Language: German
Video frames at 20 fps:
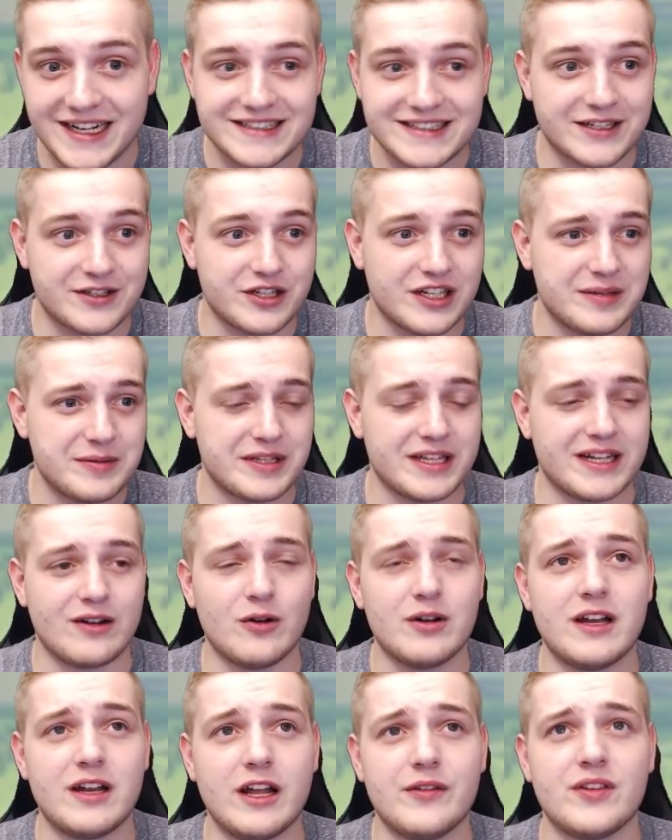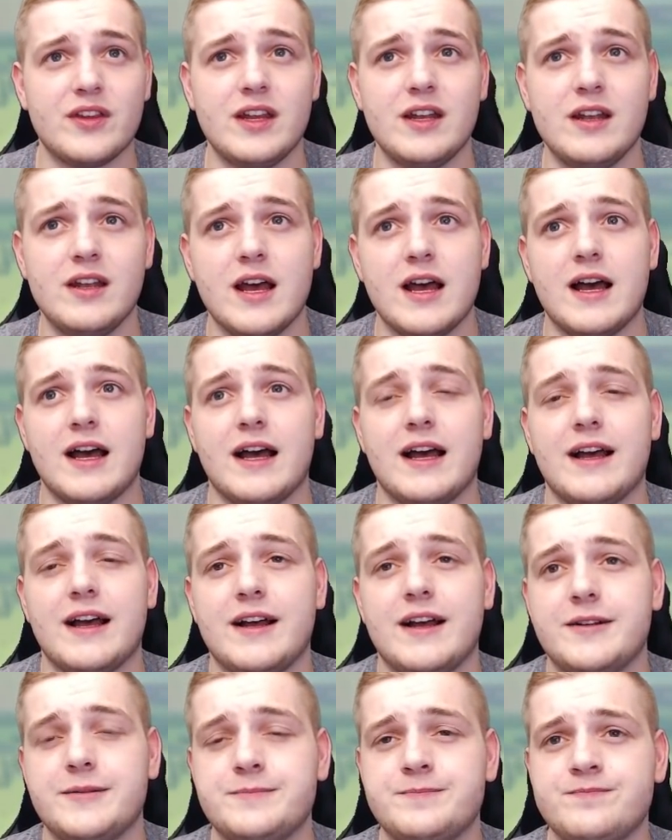Da könnt ihr mich dann auch live sehen.
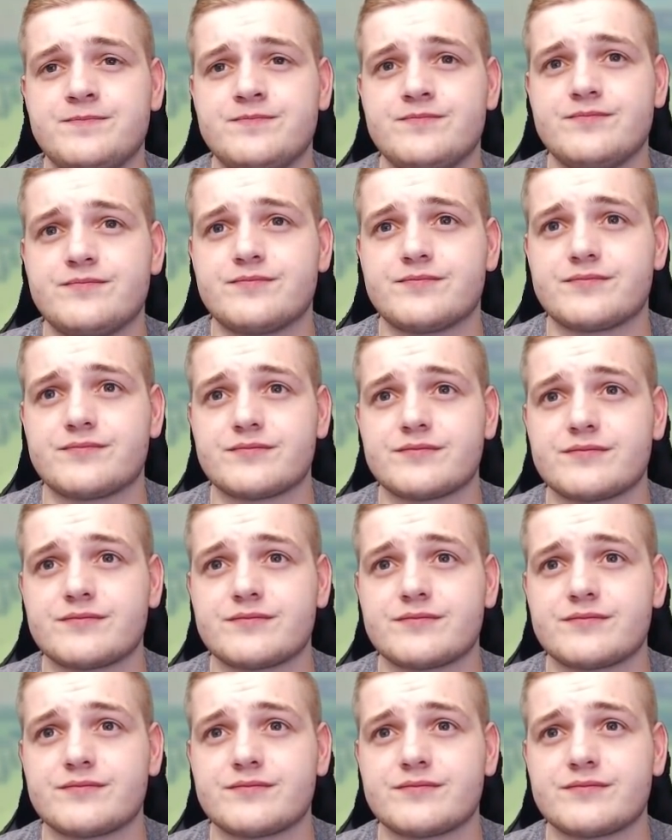Ähm,